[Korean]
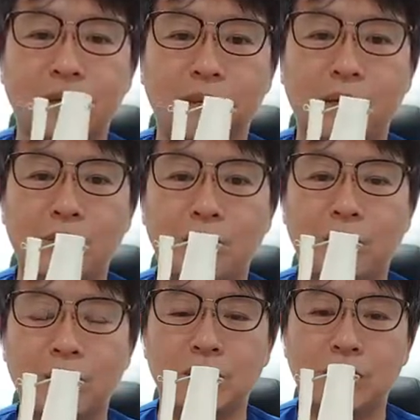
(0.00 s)
발목
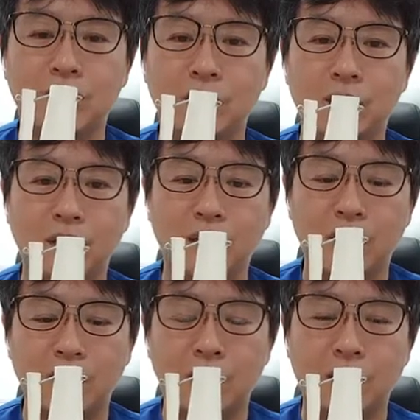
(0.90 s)
관절,
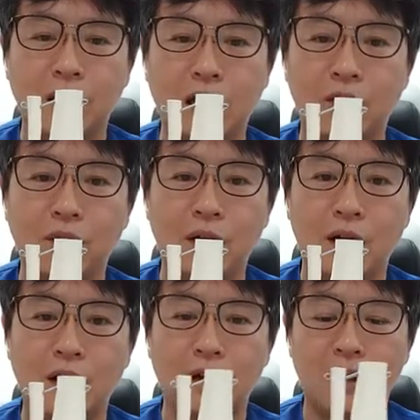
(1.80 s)

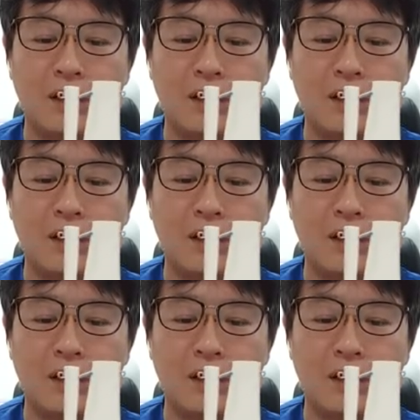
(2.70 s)
내과,